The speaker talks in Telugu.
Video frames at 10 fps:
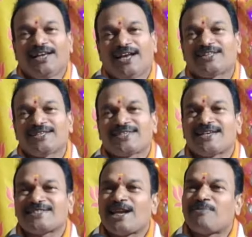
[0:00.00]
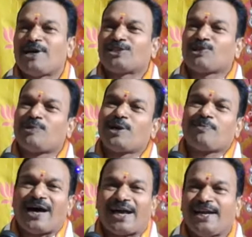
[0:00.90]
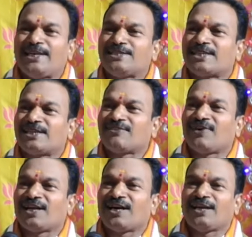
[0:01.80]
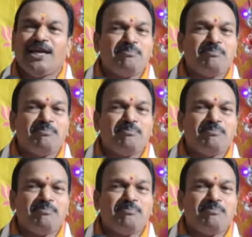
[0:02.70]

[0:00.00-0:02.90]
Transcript: లలితా శాస్త్రనామాలతో పాటు పారాయణం చేయటం వల్ల కానీ